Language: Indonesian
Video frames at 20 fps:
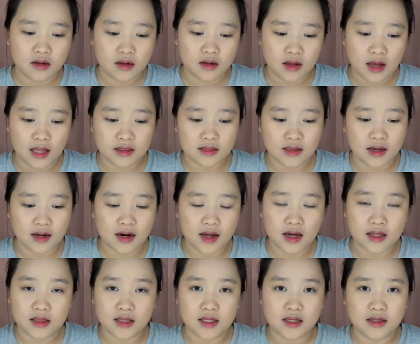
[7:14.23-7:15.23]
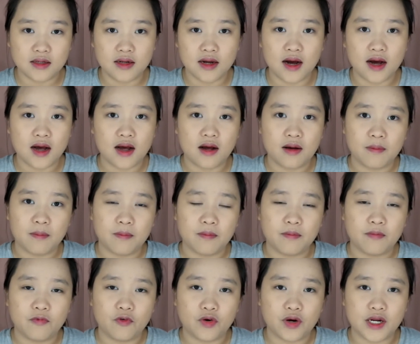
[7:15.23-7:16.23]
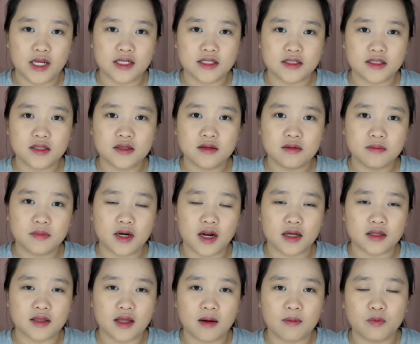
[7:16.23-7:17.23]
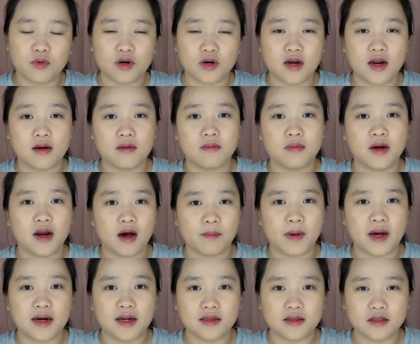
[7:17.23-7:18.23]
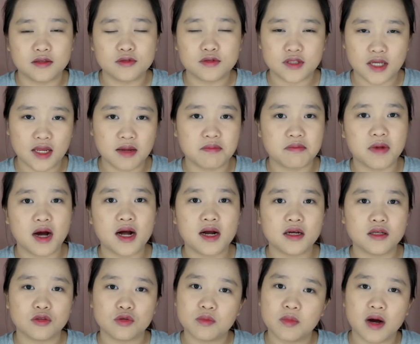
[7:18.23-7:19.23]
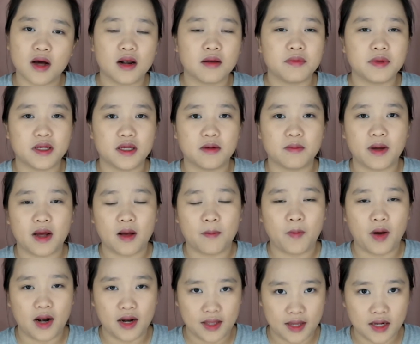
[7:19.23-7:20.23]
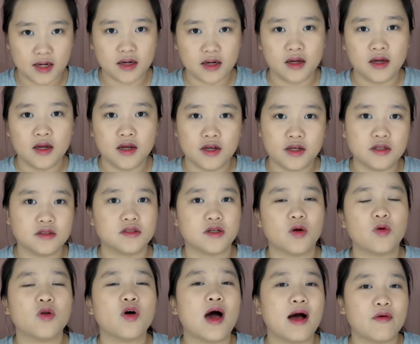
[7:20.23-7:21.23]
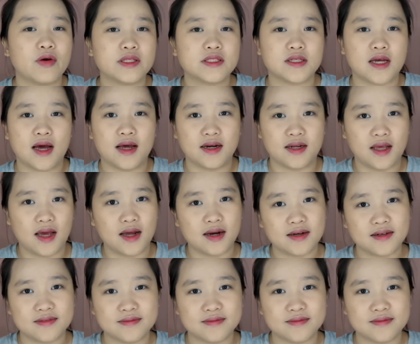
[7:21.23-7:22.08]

antara ketiga foundation, bedak tabur dan bedak padat itu seimbang itu bakal bikin makeup kalian insya Allah awet seharian.